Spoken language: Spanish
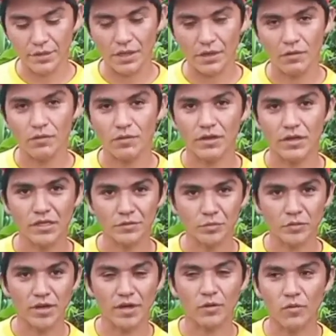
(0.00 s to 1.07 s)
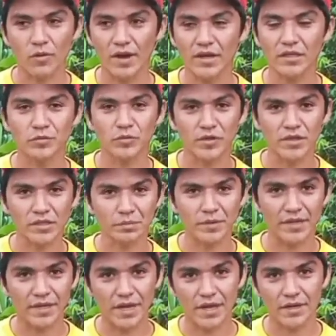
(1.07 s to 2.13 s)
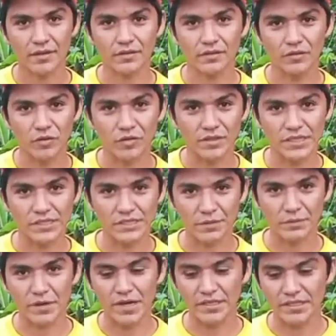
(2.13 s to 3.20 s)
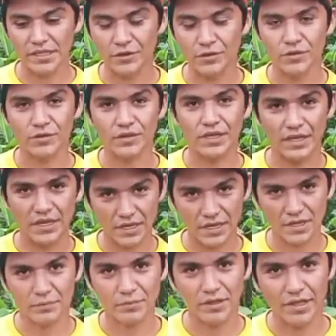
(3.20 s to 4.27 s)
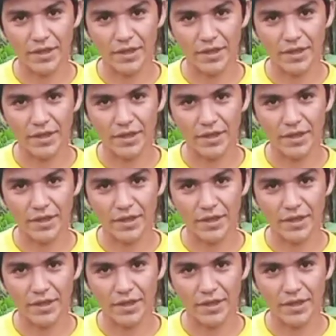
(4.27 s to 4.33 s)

Es por el cual les voy a explicar dónde sembré el chayote que germiné.